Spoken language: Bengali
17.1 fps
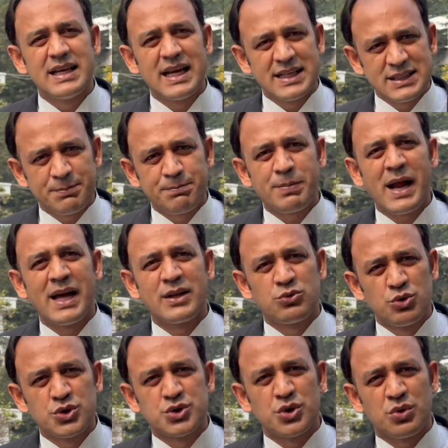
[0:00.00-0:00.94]
এই যে প্রায়
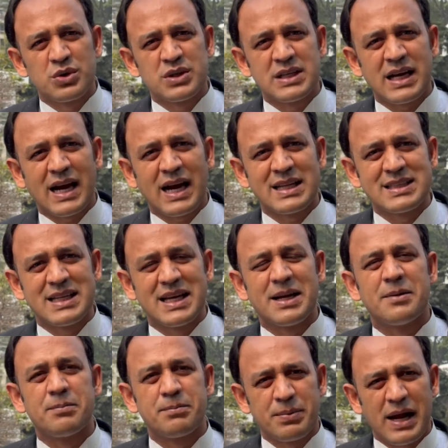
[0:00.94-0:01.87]
দুইশো কোটি টাকা
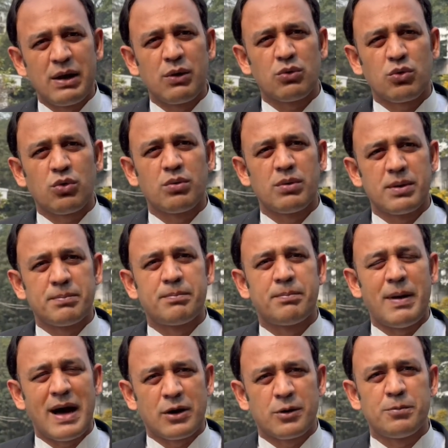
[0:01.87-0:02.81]
দিয়ে প্রায় ওই
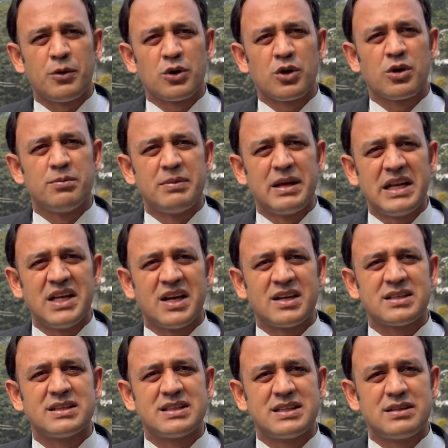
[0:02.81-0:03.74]
বারো পনেরো
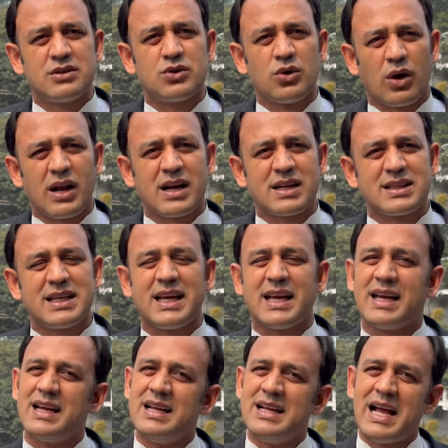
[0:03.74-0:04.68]
মিলিয়ন ডলার
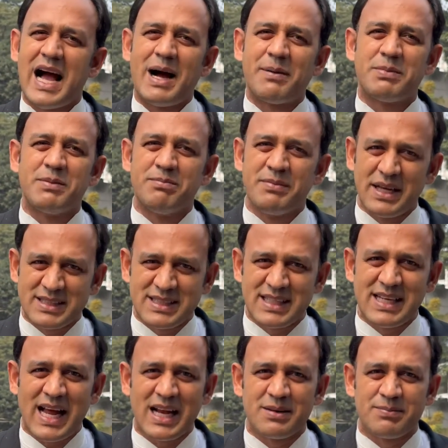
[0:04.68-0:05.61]
দিয়ে আপনি
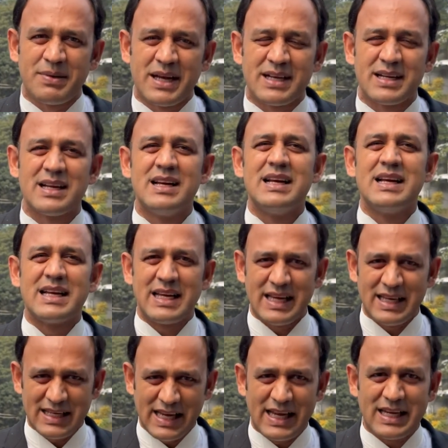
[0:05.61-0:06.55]
মেসিরে আনবেন
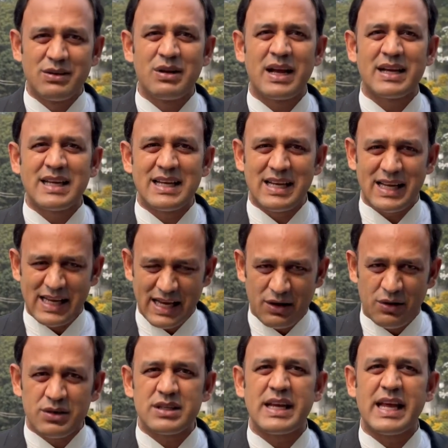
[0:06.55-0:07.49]
এই এইগুলা
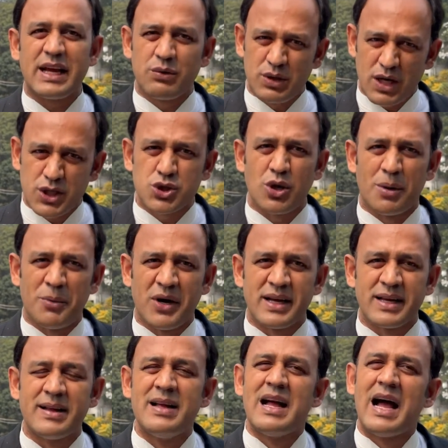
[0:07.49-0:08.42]
এখন এগুলার সময়